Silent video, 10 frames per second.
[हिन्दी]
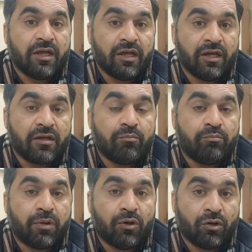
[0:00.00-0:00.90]
एक
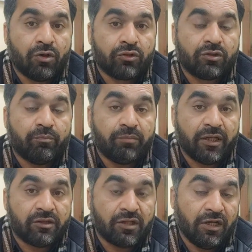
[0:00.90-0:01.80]
बहुत
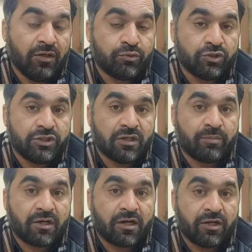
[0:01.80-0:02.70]
बेहतरीन पोजीशन
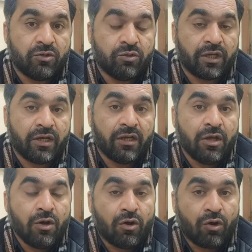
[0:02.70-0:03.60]
पर खड़े होंगे
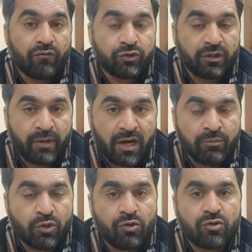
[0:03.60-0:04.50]
और वो
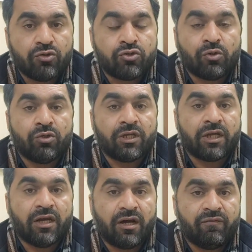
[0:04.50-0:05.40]
तमाम लोग जो उनके
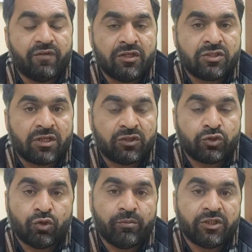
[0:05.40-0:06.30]
ख़िलाफ़ इन
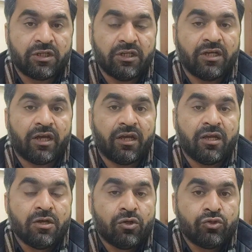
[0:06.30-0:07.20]
साजिशों में शरीक हैं
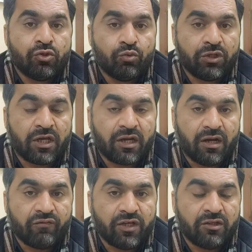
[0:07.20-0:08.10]
जो उनके
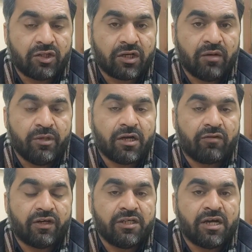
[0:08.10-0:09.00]
ख़िलाफ़ ये इंतकामी
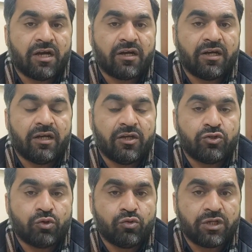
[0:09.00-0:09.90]
कार्रवाइयाँ कर रहे हैं
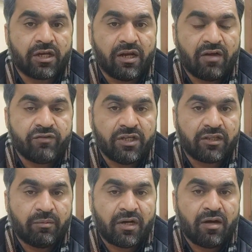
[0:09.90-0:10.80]
जो उनके ख़िलाफ़ ये
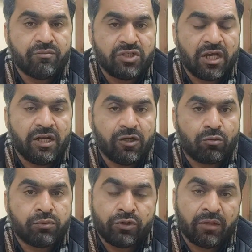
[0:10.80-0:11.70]
तमाम जैली
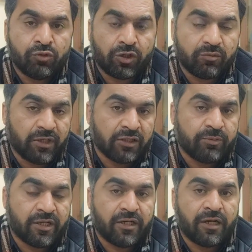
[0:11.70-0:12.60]
और भूडे मुकदमात
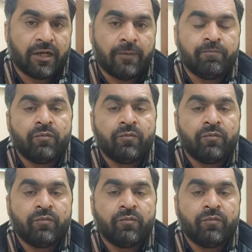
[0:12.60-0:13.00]
बना रहे हैं